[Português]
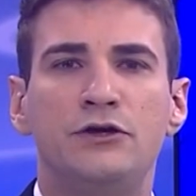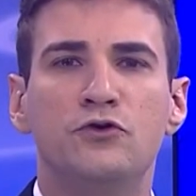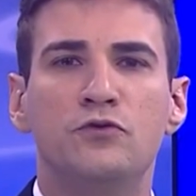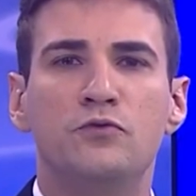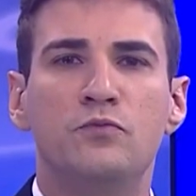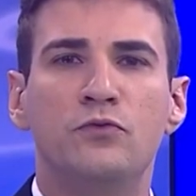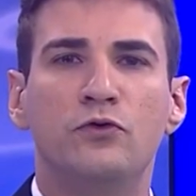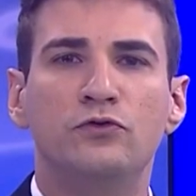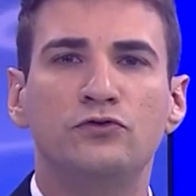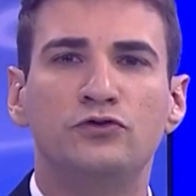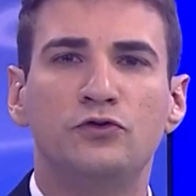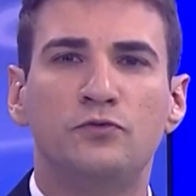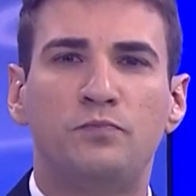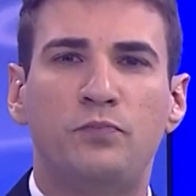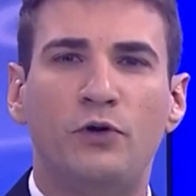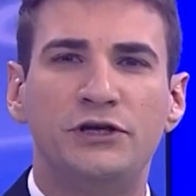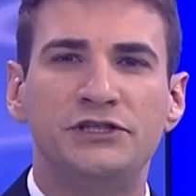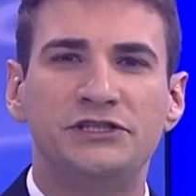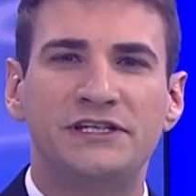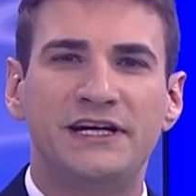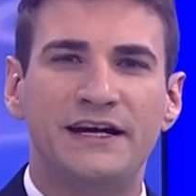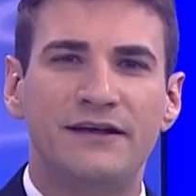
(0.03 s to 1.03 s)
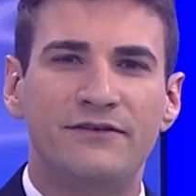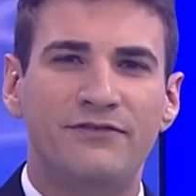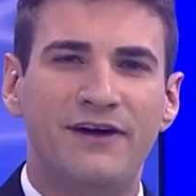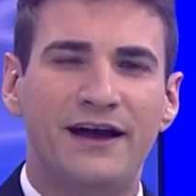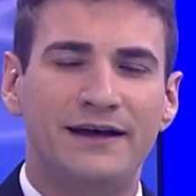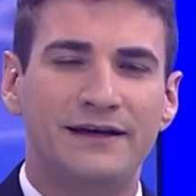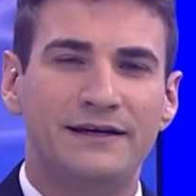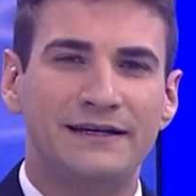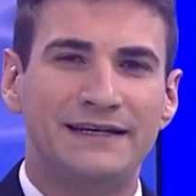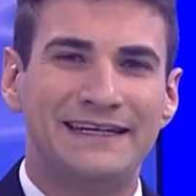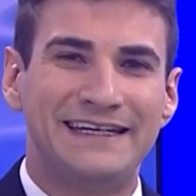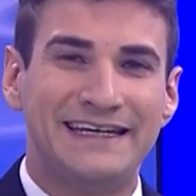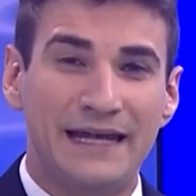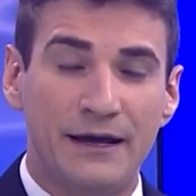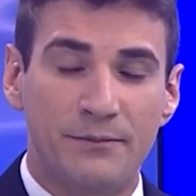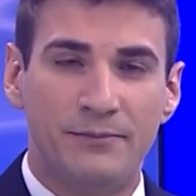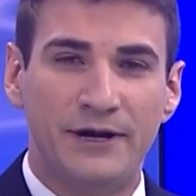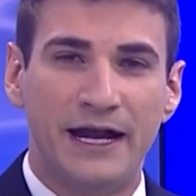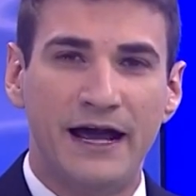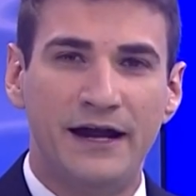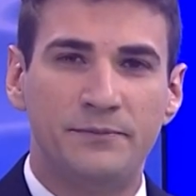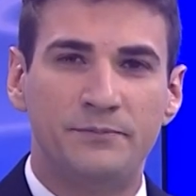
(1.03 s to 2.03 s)
E o mundo pode crevar,
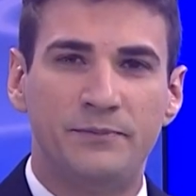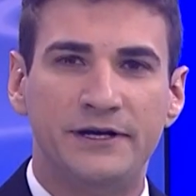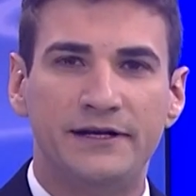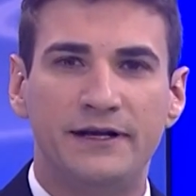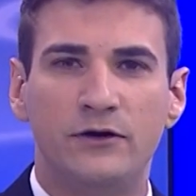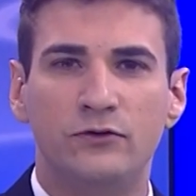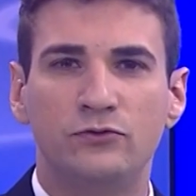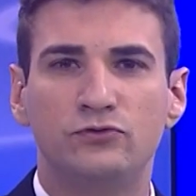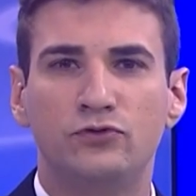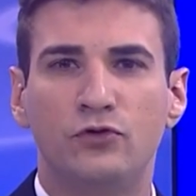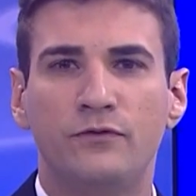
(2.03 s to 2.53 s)
quebrar perdão,